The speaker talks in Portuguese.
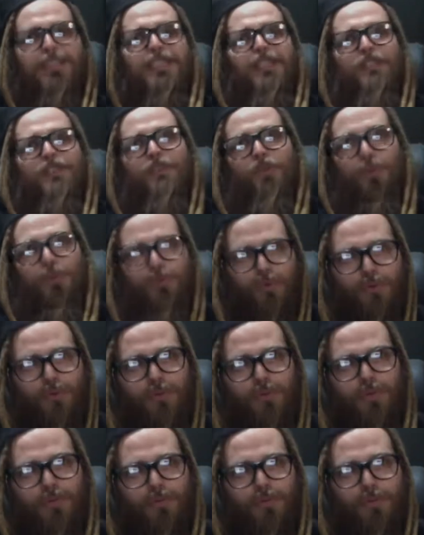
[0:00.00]
sou
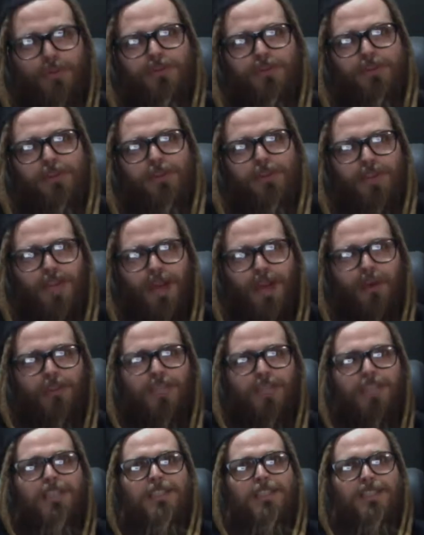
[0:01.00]
músico profissional
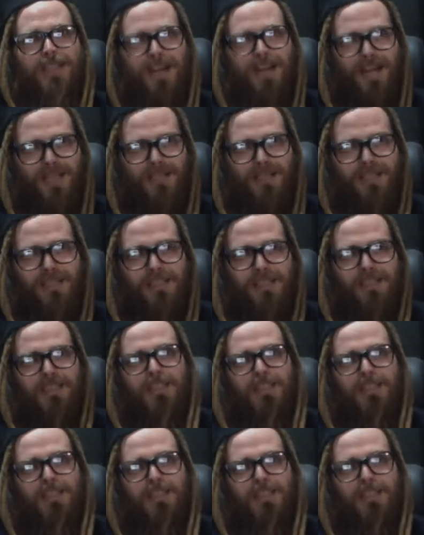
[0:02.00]
da estrada.